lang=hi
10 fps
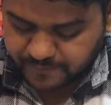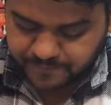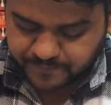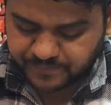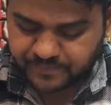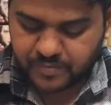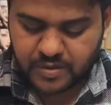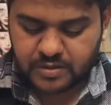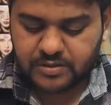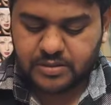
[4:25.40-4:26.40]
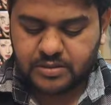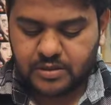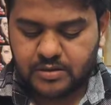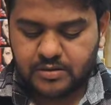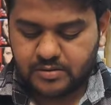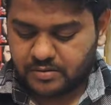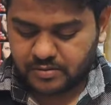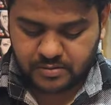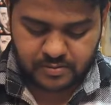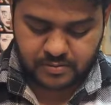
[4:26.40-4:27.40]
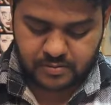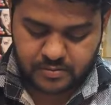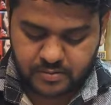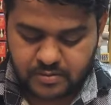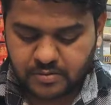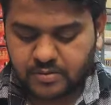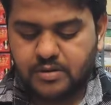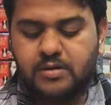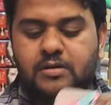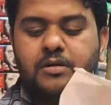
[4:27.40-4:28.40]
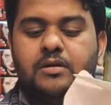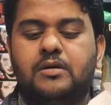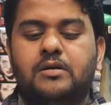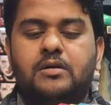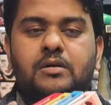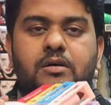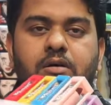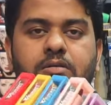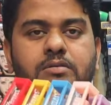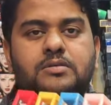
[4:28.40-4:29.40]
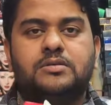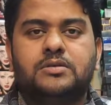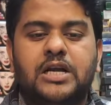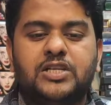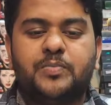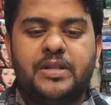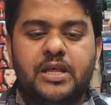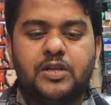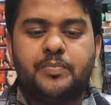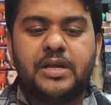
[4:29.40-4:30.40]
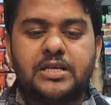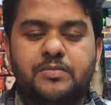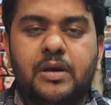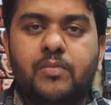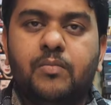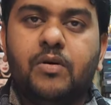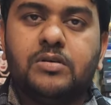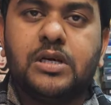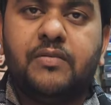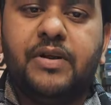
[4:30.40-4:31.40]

दो रुपए से स्टार्ट हो जाएगा और कितना तक का जाने वाला वो देखते चालीस पैंतालीस पचास में आपको बहुत सारा